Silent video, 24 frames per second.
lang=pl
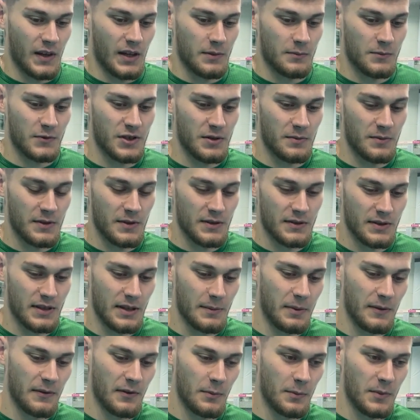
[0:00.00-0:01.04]
musimy
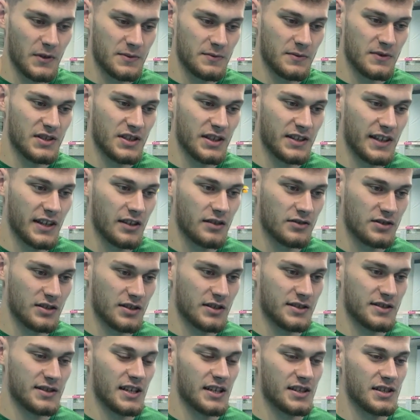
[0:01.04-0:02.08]
na pewno pozbyć się tego,
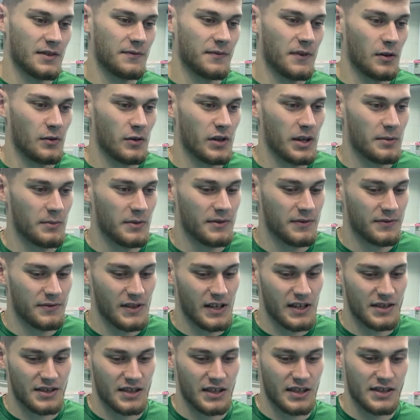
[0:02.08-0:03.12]
że strasznie falujemy w
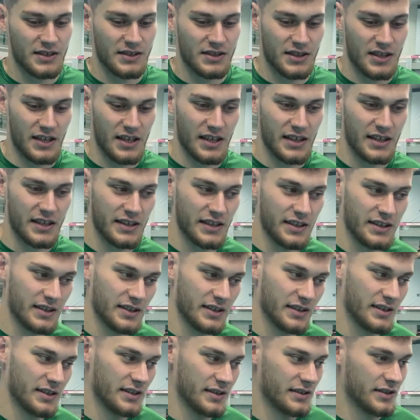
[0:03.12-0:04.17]
naszej grze
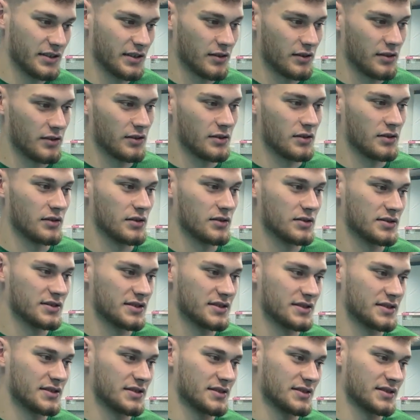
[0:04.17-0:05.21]
i to
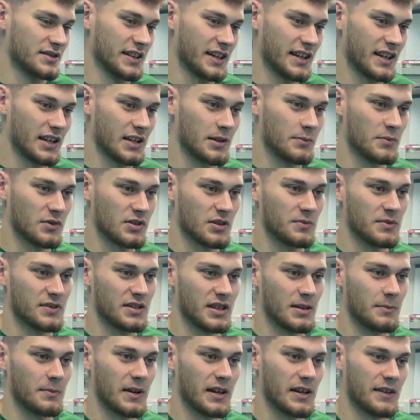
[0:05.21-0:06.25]
niekiedy może
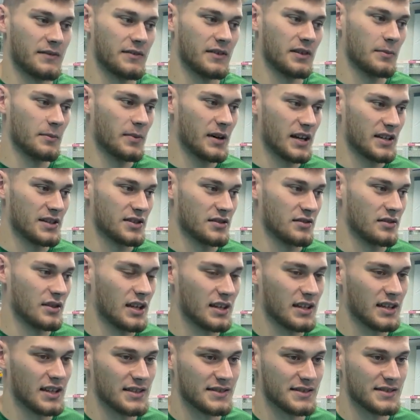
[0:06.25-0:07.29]
być naprawdę bardzo
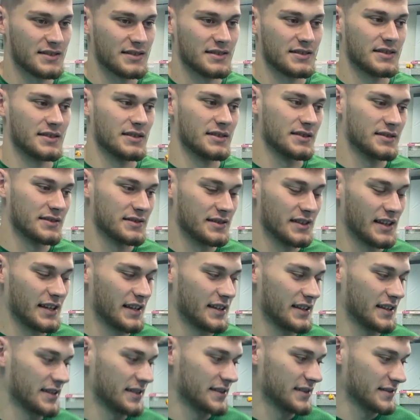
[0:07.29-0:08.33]
dla nas e,
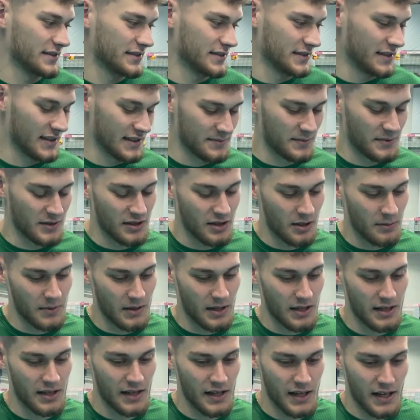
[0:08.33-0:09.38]
nie, niezbyt
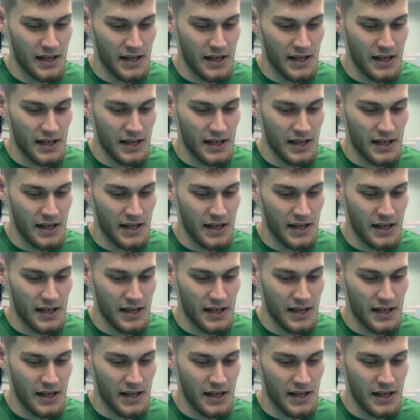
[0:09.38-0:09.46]
dobre.